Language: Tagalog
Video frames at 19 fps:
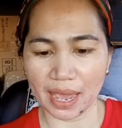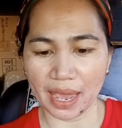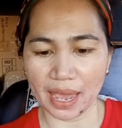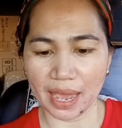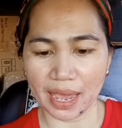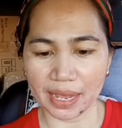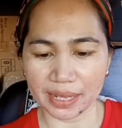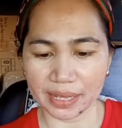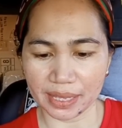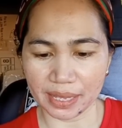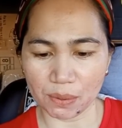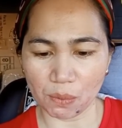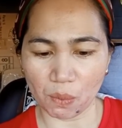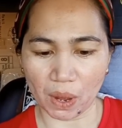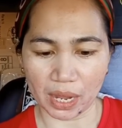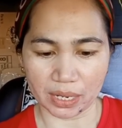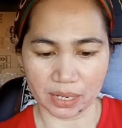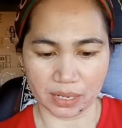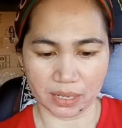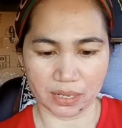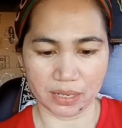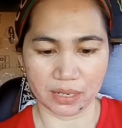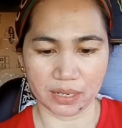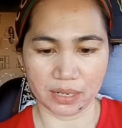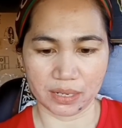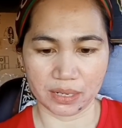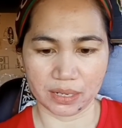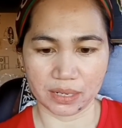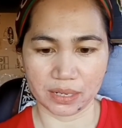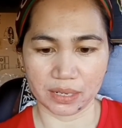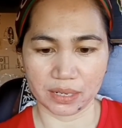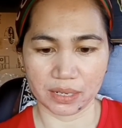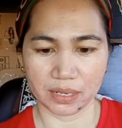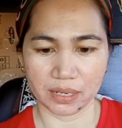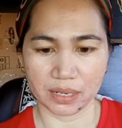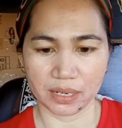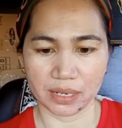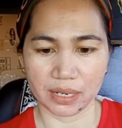81
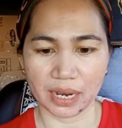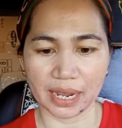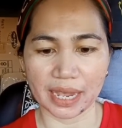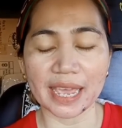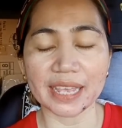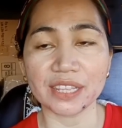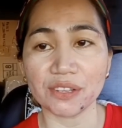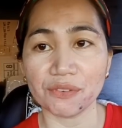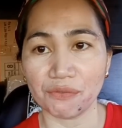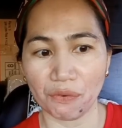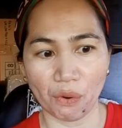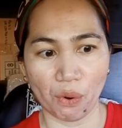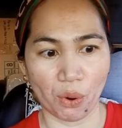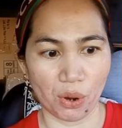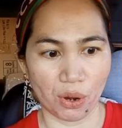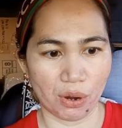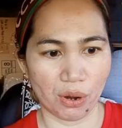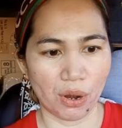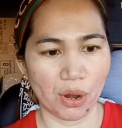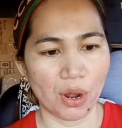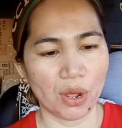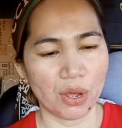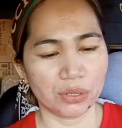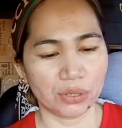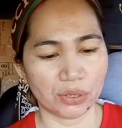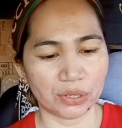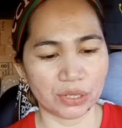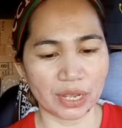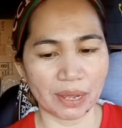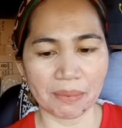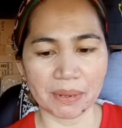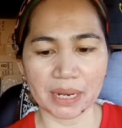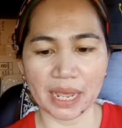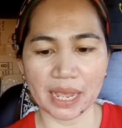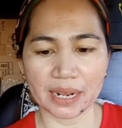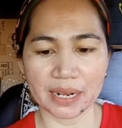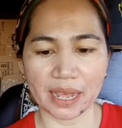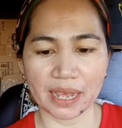ng 84. So
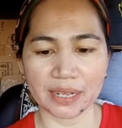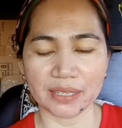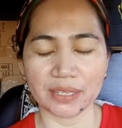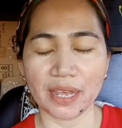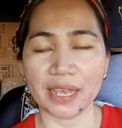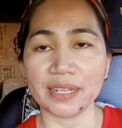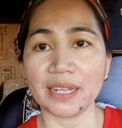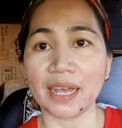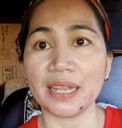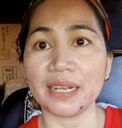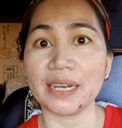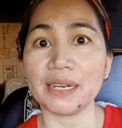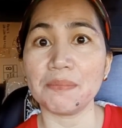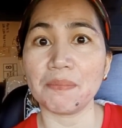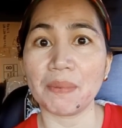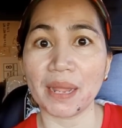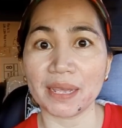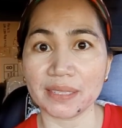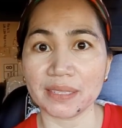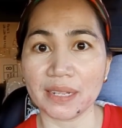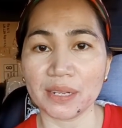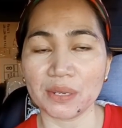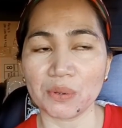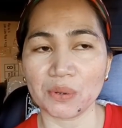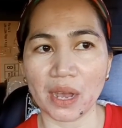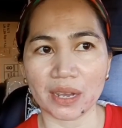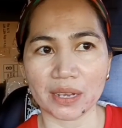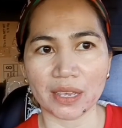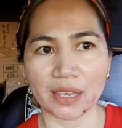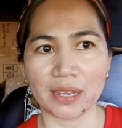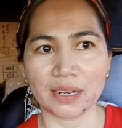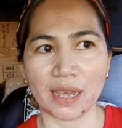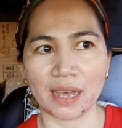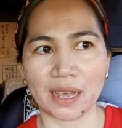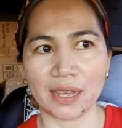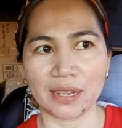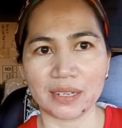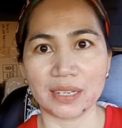799 800 plus din yung aking
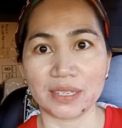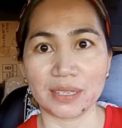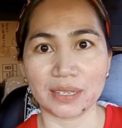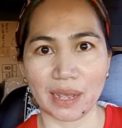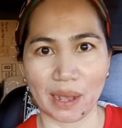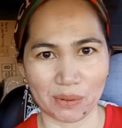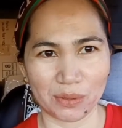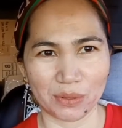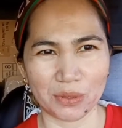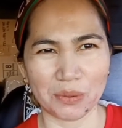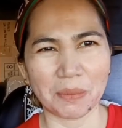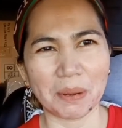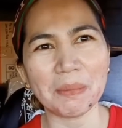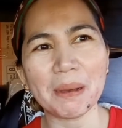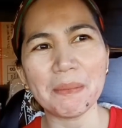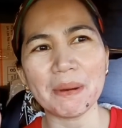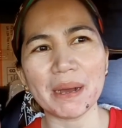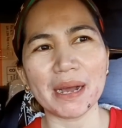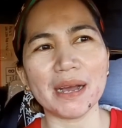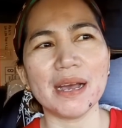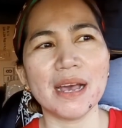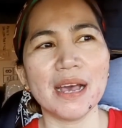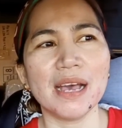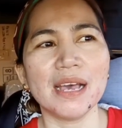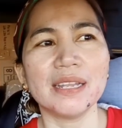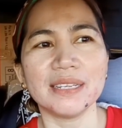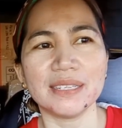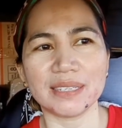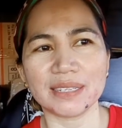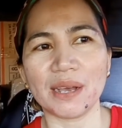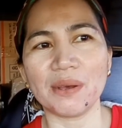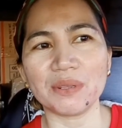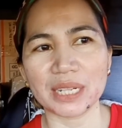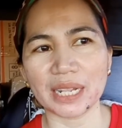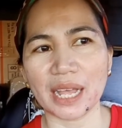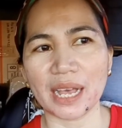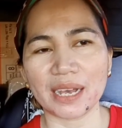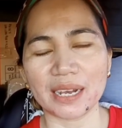na discount. So mababang
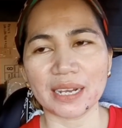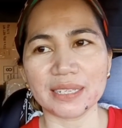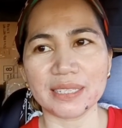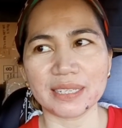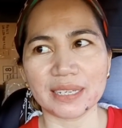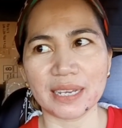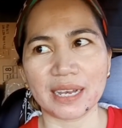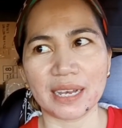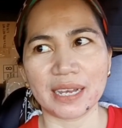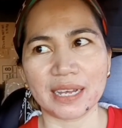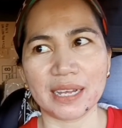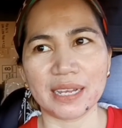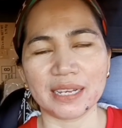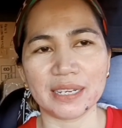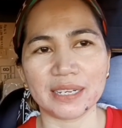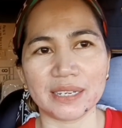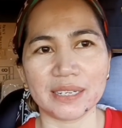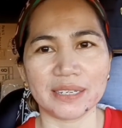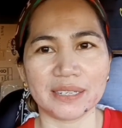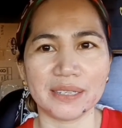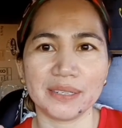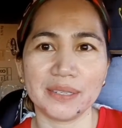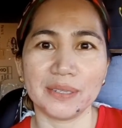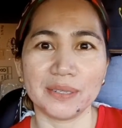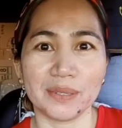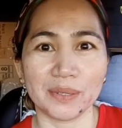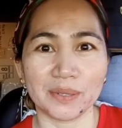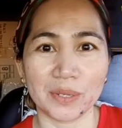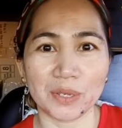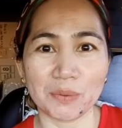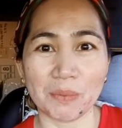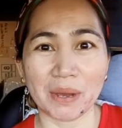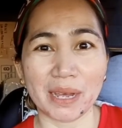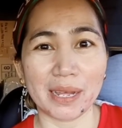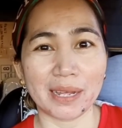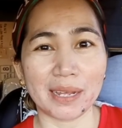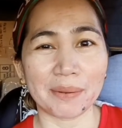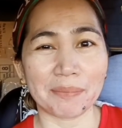discount lang kasi nga yung
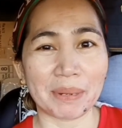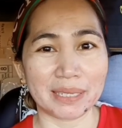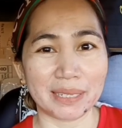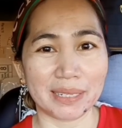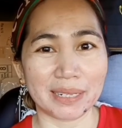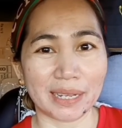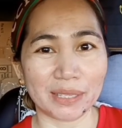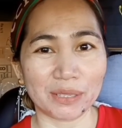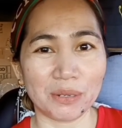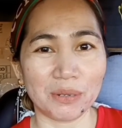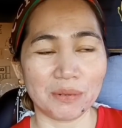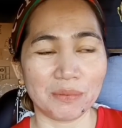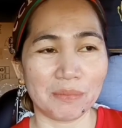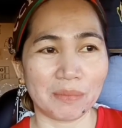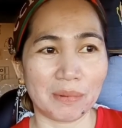mga pasikanton